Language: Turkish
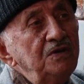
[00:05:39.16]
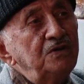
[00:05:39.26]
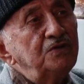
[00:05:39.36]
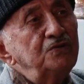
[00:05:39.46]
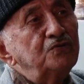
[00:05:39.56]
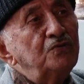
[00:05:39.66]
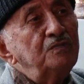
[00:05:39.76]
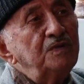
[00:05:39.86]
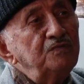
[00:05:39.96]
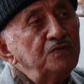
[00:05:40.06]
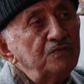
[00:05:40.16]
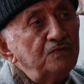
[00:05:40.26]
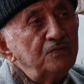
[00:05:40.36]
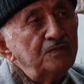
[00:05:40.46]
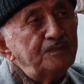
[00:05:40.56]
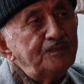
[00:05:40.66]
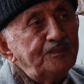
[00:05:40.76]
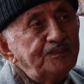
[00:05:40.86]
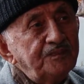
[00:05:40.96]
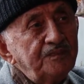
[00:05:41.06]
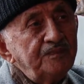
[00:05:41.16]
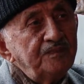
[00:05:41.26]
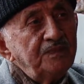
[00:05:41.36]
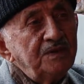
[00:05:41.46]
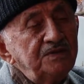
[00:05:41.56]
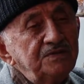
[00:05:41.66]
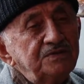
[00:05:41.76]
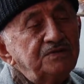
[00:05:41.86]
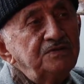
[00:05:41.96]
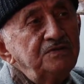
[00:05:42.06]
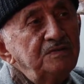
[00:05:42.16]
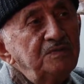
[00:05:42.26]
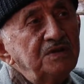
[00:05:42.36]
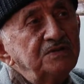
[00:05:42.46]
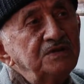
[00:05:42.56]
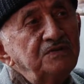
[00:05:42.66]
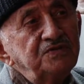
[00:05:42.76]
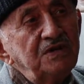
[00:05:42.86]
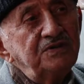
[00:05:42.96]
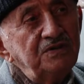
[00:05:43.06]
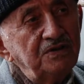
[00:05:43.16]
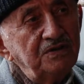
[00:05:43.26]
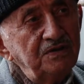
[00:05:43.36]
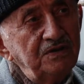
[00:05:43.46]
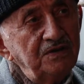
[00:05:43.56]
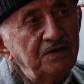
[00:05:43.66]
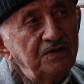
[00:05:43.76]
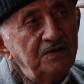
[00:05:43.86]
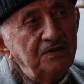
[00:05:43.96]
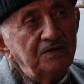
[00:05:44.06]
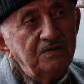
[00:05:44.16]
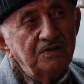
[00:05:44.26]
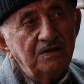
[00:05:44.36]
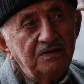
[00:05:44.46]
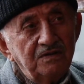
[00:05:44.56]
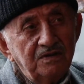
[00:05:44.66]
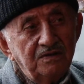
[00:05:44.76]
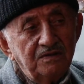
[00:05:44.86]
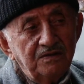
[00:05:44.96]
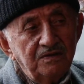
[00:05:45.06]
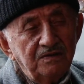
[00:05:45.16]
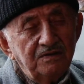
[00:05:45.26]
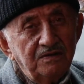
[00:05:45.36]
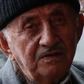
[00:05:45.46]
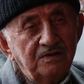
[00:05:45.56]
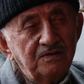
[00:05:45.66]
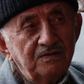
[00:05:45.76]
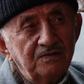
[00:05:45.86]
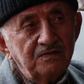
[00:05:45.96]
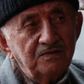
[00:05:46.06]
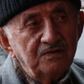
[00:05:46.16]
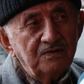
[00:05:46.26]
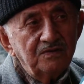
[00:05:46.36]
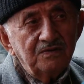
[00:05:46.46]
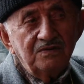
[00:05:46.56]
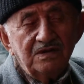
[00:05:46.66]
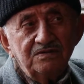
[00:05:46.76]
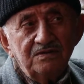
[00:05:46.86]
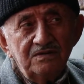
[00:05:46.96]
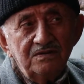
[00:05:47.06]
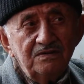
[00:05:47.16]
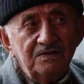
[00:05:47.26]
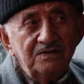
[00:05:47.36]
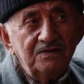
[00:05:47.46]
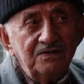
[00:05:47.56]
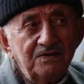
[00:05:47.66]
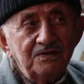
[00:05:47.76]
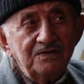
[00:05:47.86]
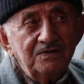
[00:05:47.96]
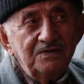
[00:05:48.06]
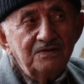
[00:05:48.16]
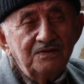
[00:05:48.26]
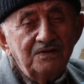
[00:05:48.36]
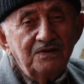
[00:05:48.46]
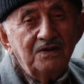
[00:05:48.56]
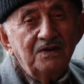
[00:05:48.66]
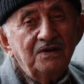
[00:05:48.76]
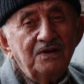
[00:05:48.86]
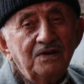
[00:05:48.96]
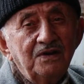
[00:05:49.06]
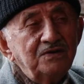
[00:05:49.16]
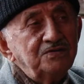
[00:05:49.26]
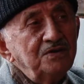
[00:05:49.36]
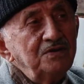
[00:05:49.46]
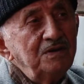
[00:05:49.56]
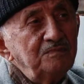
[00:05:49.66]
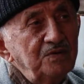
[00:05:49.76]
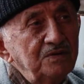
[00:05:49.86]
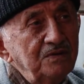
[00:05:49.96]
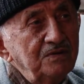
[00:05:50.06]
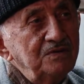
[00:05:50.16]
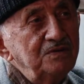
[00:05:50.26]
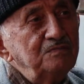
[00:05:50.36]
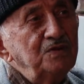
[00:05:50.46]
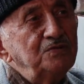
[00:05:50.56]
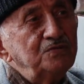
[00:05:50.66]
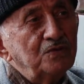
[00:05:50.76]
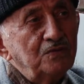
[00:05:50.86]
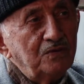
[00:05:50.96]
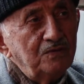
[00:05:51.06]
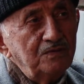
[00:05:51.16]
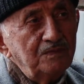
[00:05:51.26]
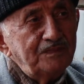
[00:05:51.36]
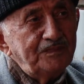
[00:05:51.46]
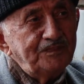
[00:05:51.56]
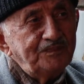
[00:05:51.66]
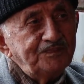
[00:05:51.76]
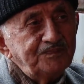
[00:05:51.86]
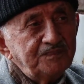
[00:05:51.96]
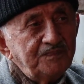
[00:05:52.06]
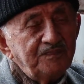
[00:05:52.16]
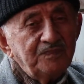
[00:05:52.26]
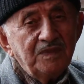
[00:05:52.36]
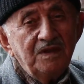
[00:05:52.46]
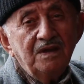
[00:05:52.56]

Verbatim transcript: İlkin çok memnunduk. Peki il- Şimdi biraz gevşedi. İlçeye neler yaptı Başkan İkiz? Nasıl? İlçeye neler yaptı Murat Her şey yaptı. Hizmeti çok. Neler yaptı mesela?